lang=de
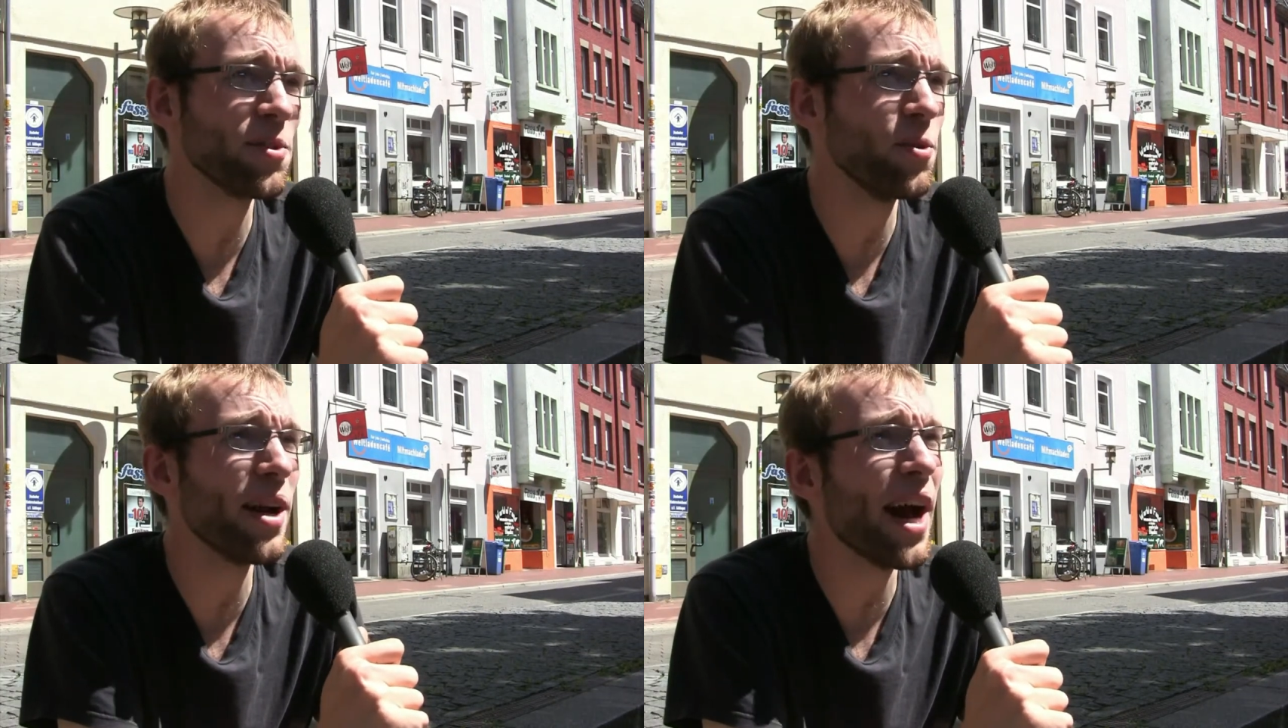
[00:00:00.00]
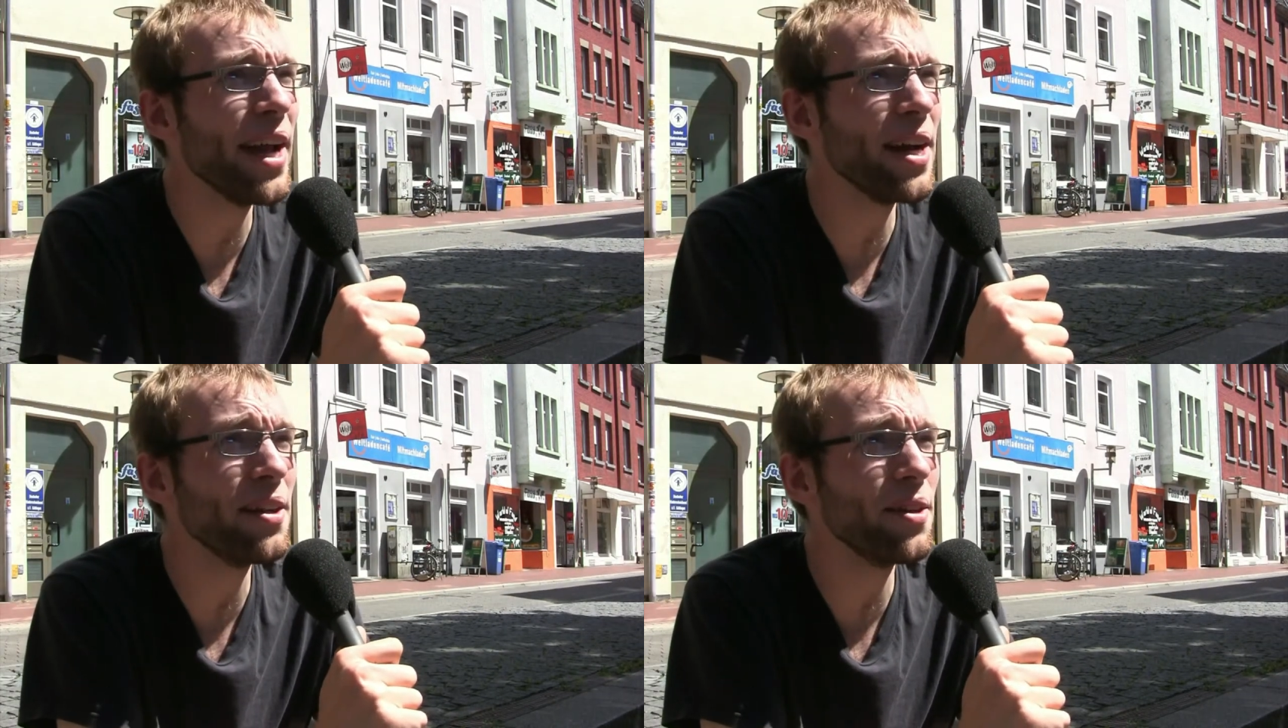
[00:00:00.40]
aus rohen
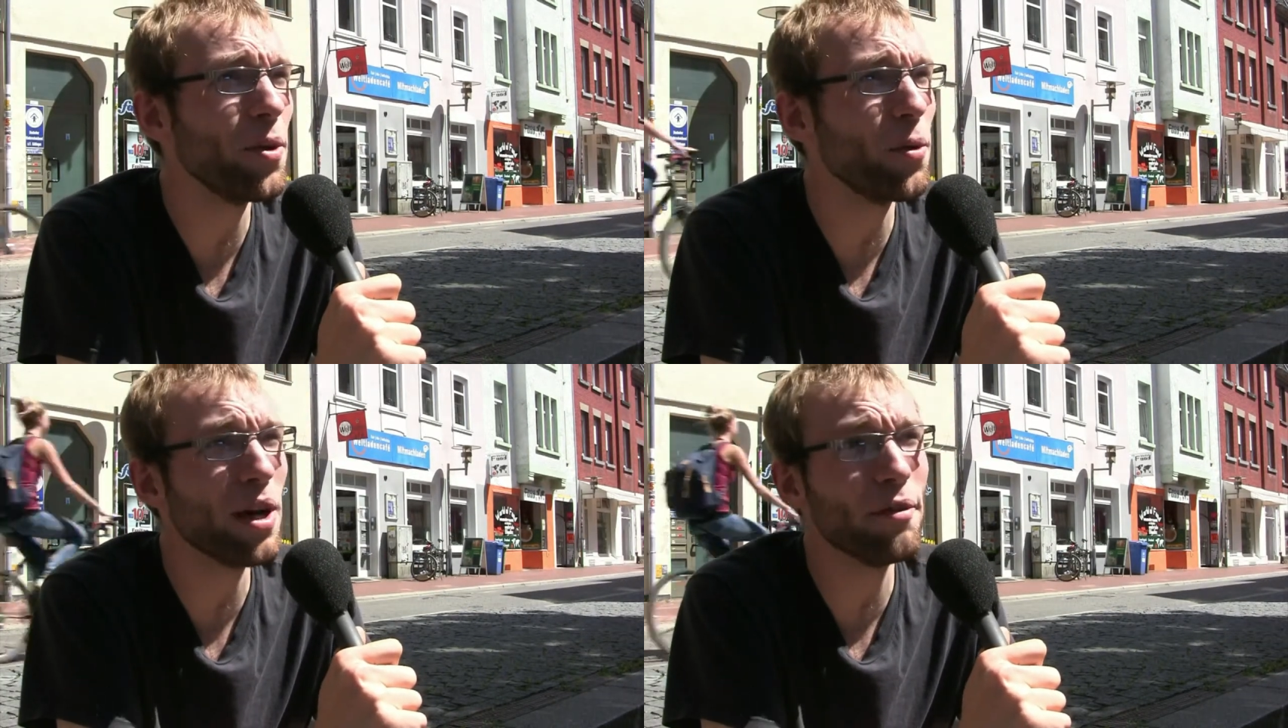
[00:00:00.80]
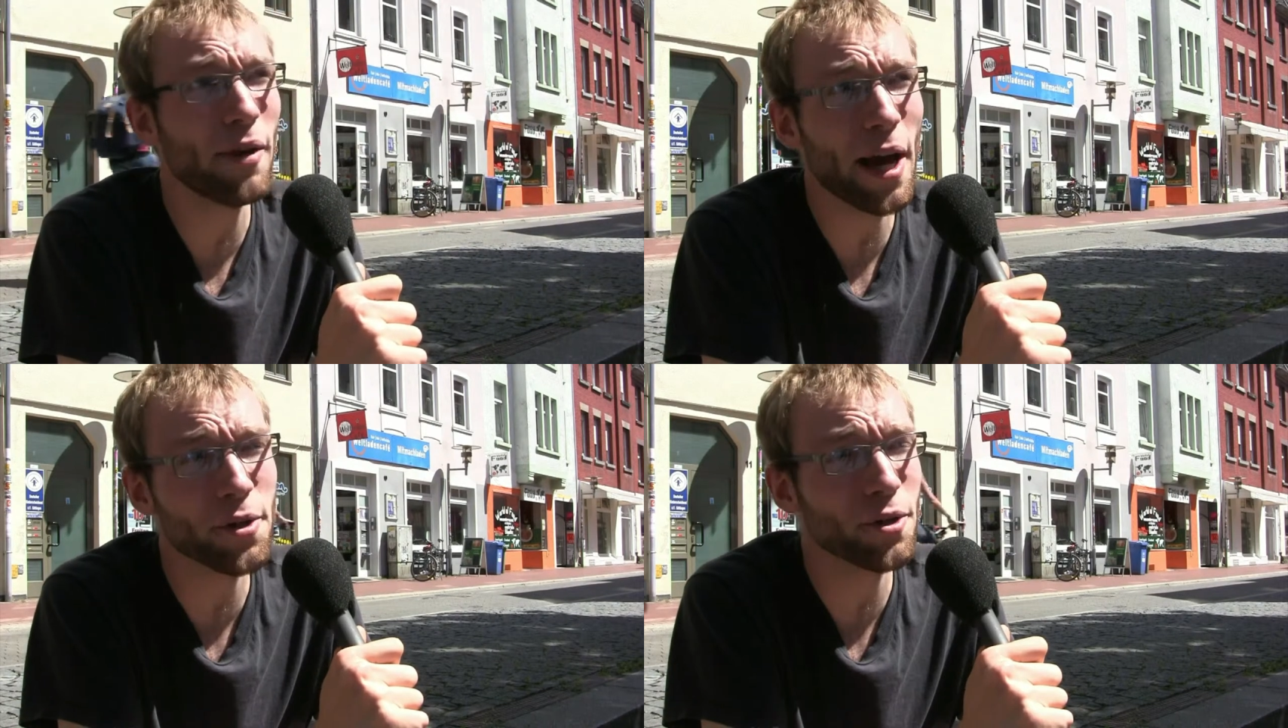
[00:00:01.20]
Eiern oder
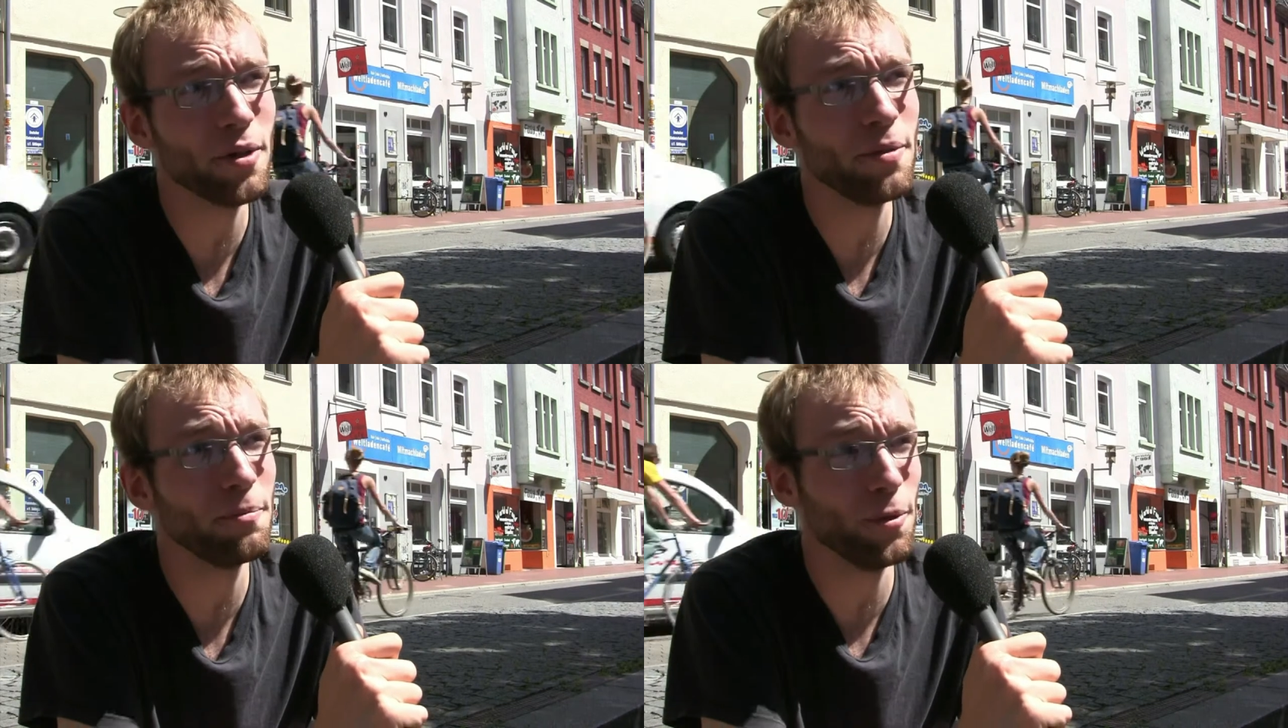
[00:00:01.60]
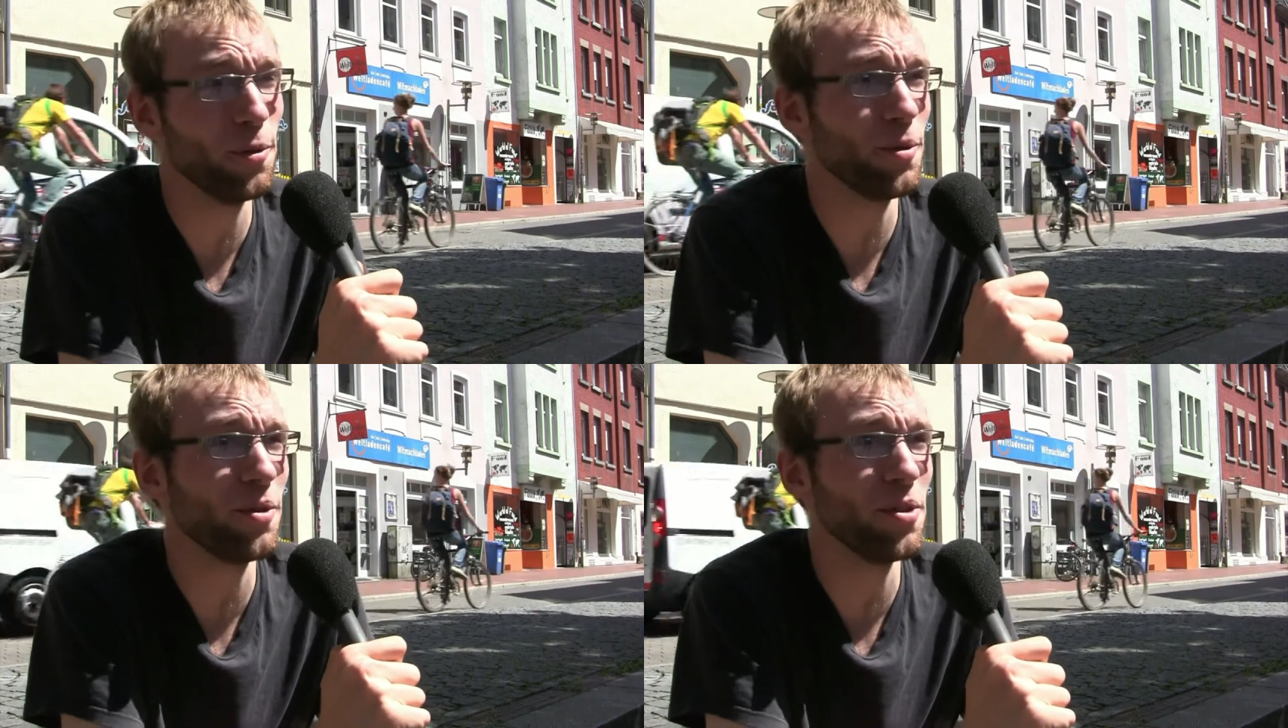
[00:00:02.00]

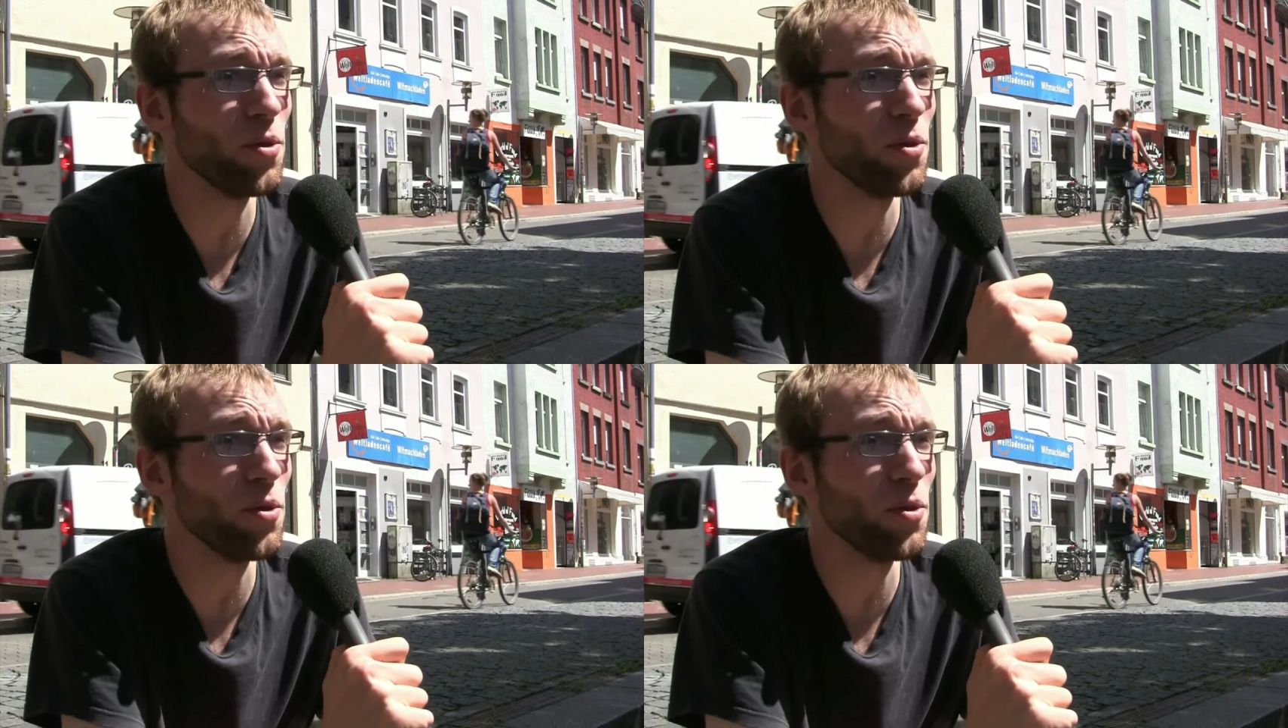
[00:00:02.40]
Fleischprodukt.